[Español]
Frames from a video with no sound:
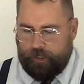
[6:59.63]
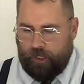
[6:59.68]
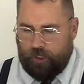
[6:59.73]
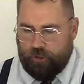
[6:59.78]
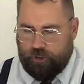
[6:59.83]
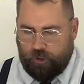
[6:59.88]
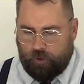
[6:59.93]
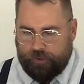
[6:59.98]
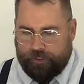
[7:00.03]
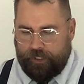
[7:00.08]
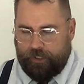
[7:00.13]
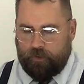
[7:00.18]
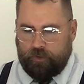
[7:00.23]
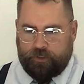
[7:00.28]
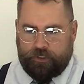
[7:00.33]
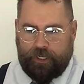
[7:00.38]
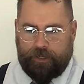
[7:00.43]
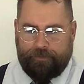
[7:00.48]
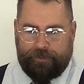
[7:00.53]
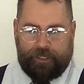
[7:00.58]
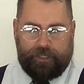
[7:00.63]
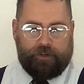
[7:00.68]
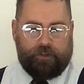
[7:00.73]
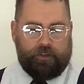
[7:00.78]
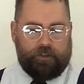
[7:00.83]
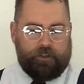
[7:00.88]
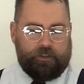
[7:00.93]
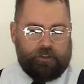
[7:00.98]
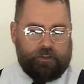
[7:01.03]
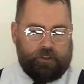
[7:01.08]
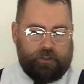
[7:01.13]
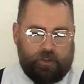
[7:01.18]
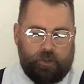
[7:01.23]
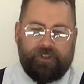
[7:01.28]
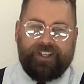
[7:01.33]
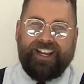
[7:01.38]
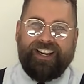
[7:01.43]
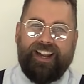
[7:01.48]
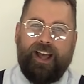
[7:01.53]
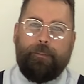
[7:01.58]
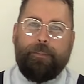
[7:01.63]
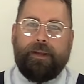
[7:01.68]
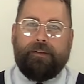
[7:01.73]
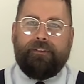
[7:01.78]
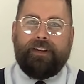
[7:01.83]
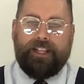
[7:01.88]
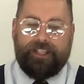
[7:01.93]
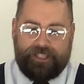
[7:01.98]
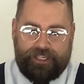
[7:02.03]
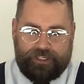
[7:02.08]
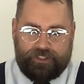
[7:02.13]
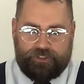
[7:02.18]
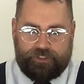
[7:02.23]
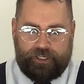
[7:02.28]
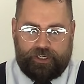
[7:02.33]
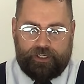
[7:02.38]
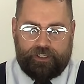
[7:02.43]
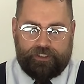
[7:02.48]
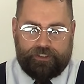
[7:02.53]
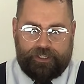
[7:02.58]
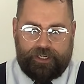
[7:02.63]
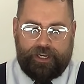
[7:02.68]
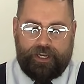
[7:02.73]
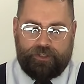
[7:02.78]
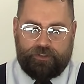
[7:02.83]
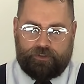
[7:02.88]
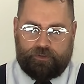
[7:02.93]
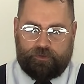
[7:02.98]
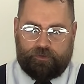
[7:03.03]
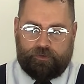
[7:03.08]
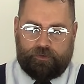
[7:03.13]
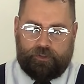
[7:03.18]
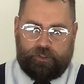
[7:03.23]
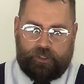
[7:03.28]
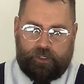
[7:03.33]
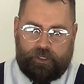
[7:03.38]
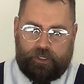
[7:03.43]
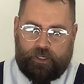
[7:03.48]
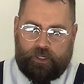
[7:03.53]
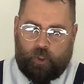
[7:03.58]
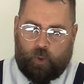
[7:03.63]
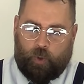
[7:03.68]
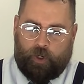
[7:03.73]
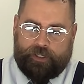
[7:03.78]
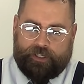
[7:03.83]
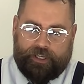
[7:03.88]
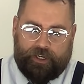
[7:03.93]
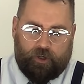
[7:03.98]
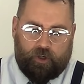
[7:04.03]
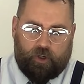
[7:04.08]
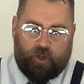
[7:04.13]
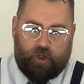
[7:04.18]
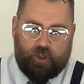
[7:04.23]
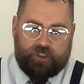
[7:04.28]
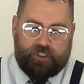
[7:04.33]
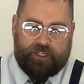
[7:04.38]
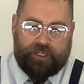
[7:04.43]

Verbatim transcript: yo quiero saber lo que la Biblia dice de esto. Cualquier cosa